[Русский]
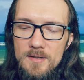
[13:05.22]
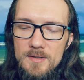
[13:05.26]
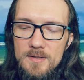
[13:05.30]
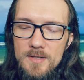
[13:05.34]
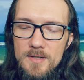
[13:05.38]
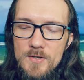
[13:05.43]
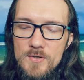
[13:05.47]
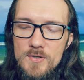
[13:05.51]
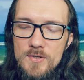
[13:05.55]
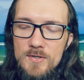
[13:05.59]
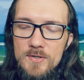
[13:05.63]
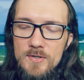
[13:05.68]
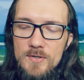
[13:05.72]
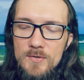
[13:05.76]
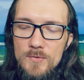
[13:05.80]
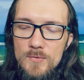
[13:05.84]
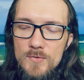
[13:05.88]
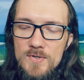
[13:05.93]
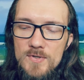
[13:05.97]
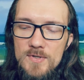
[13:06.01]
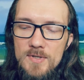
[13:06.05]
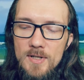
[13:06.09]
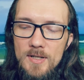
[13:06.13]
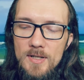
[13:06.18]
как же ты
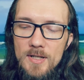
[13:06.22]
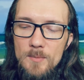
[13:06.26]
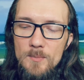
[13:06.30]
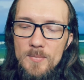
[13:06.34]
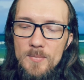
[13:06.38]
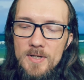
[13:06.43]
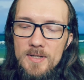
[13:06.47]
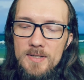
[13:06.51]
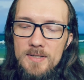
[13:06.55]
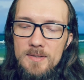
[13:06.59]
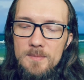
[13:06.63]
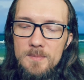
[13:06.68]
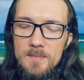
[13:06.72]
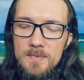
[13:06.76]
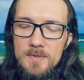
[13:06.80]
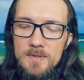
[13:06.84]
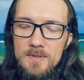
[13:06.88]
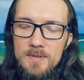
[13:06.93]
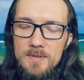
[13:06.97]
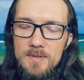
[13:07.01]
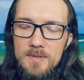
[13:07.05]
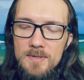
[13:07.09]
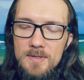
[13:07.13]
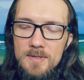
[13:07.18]
узнал об этом?
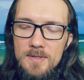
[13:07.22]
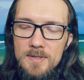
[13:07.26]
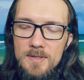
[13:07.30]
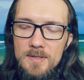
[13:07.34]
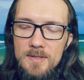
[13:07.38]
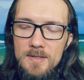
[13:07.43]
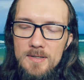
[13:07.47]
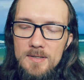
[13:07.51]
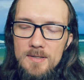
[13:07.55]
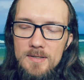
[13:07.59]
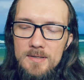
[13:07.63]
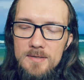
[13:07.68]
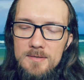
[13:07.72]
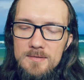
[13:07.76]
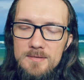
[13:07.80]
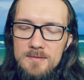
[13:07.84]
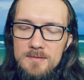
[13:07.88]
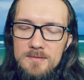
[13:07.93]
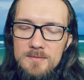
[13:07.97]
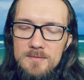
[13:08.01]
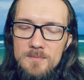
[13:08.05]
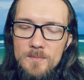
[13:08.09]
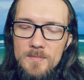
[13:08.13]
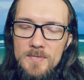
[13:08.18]

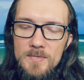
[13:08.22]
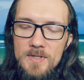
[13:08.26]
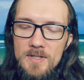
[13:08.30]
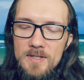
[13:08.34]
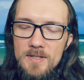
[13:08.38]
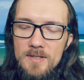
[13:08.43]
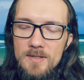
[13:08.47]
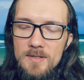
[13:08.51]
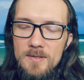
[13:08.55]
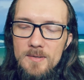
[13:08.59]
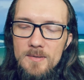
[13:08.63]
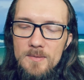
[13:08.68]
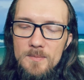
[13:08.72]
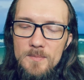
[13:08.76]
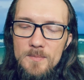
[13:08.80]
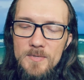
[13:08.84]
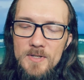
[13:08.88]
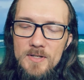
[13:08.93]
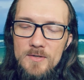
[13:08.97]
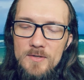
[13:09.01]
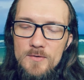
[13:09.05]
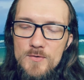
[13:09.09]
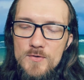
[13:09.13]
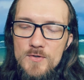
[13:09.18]
А, мне,
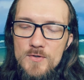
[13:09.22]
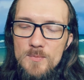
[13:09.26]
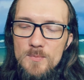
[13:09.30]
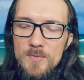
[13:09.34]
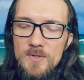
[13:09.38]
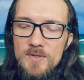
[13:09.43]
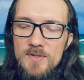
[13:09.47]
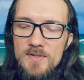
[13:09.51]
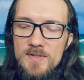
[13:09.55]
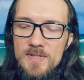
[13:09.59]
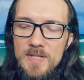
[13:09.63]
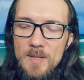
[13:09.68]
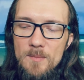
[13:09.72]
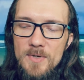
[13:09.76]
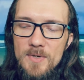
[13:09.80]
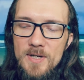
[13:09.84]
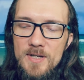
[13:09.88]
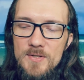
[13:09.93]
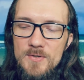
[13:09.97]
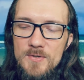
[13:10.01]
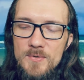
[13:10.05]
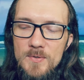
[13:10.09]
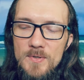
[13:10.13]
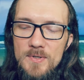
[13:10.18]
мне нужно было
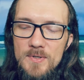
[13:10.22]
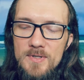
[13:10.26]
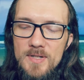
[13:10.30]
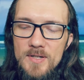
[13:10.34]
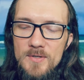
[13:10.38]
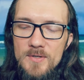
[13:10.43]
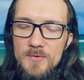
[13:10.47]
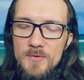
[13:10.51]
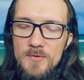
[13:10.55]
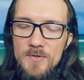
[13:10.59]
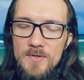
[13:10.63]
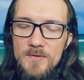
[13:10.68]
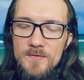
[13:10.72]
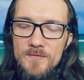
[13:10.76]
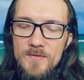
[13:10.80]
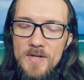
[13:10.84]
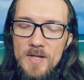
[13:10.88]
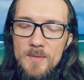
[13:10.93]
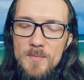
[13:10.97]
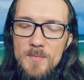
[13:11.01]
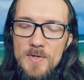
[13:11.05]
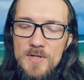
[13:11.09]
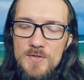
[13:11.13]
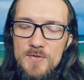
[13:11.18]
собрать кое-какую
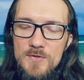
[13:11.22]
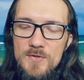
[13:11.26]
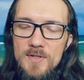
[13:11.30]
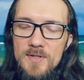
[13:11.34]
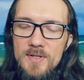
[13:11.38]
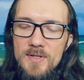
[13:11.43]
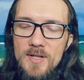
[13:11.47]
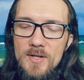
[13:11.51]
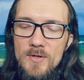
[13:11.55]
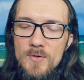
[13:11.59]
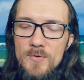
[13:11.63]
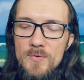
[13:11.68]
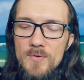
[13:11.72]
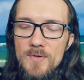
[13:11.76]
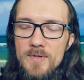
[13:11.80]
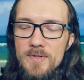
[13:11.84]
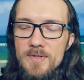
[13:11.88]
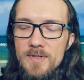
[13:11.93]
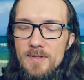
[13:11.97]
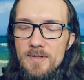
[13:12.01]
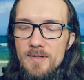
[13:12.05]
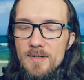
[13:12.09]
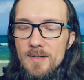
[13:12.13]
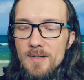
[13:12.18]
информацию о
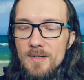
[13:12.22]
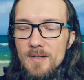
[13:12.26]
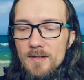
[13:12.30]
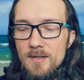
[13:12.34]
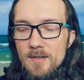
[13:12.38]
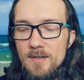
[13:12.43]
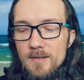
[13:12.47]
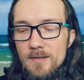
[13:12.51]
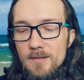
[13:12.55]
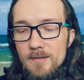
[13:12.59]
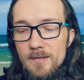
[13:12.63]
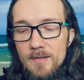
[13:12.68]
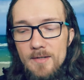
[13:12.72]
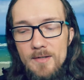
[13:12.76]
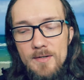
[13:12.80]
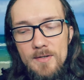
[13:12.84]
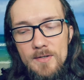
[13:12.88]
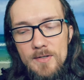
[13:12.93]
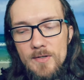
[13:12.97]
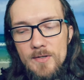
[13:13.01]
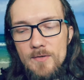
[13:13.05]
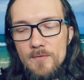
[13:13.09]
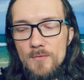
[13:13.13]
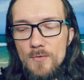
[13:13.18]
драконе. И
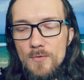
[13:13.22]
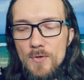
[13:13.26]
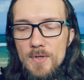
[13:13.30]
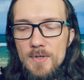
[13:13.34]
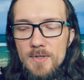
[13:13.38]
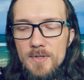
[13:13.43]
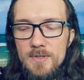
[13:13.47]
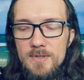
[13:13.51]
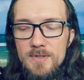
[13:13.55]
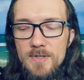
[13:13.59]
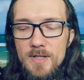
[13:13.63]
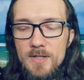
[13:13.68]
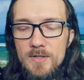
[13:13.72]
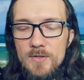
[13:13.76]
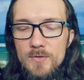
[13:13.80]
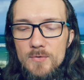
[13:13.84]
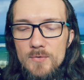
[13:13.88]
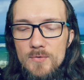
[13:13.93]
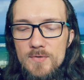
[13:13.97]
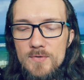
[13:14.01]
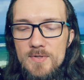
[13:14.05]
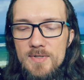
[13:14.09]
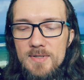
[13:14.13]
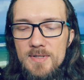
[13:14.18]
невольно
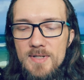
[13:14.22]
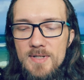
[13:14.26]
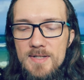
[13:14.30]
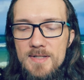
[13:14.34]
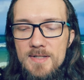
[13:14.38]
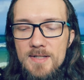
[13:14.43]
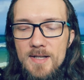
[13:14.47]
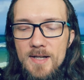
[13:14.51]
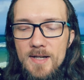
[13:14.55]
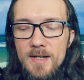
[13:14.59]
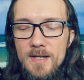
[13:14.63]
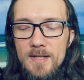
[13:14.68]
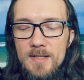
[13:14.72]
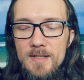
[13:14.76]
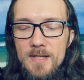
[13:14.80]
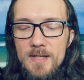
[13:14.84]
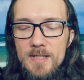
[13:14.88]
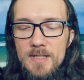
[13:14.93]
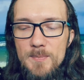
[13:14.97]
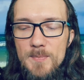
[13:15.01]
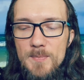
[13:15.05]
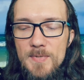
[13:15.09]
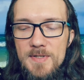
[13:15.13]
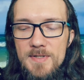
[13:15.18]
наткнулся на старые
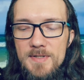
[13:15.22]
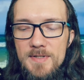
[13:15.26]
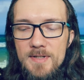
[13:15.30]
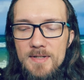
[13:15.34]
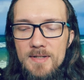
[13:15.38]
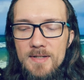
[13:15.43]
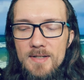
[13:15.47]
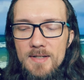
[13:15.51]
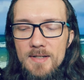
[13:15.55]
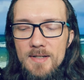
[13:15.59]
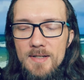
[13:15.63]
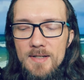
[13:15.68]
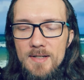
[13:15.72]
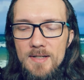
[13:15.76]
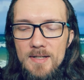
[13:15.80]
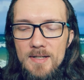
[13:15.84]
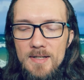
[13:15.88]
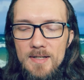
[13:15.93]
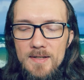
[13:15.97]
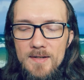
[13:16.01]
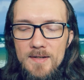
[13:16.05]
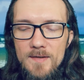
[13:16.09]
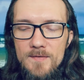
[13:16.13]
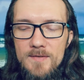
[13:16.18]
летописи,
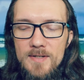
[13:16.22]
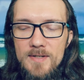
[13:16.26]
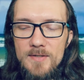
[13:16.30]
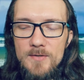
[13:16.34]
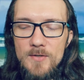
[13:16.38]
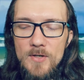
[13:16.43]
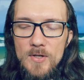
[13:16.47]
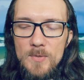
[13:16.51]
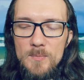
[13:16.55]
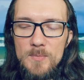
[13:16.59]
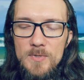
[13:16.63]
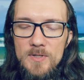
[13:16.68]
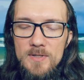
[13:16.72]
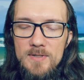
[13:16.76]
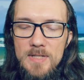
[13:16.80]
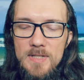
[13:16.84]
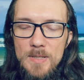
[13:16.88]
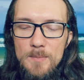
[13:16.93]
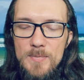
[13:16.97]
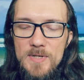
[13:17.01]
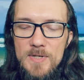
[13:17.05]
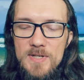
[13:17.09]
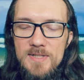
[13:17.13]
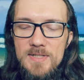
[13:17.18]
в которых было
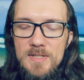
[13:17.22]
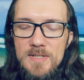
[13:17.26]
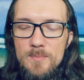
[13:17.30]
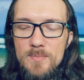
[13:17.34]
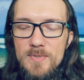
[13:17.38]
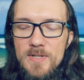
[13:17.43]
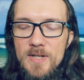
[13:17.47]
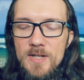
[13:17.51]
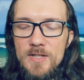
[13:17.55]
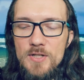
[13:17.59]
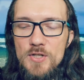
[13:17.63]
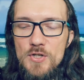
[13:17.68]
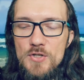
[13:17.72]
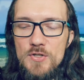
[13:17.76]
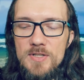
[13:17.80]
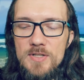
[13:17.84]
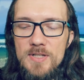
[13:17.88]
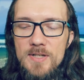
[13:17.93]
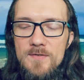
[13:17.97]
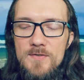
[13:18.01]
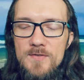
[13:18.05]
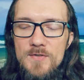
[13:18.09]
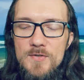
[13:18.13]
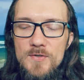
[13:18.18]
написано
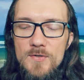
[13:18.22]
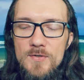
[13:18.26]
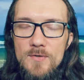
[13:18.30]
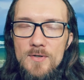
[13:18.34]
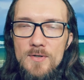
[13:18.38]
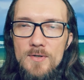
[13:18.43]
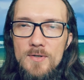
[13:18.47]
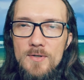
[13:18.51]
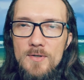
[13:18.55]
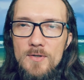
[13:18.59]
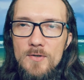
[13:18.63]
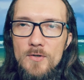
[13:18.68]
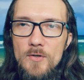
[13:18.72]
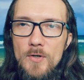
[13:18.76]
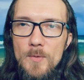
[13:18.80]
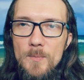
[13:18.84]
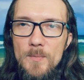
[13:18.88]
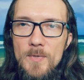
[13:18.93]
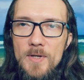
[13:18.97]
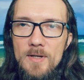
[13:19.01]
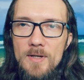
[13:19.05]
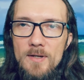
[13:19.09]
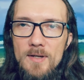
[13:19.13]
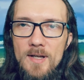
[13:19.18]
практически все,
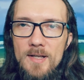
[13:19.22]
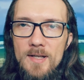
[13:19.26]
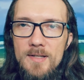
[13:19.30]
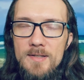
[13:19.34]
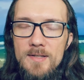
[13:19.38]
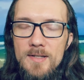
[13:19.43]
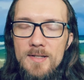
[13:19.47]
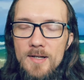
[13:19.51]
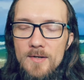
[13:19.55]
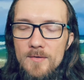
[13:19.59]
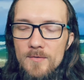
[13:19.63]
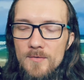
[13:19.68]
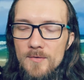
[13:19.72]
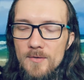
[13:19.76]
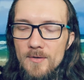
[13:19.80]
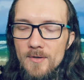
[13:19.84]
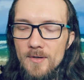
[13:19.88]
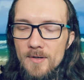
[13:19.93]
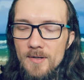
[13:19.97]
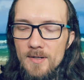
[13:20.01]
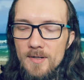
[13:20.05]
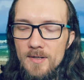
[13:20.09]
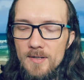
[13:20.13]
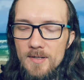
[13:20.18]
кроме
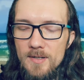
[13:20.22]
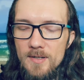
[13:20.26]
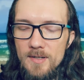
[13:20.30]
одного.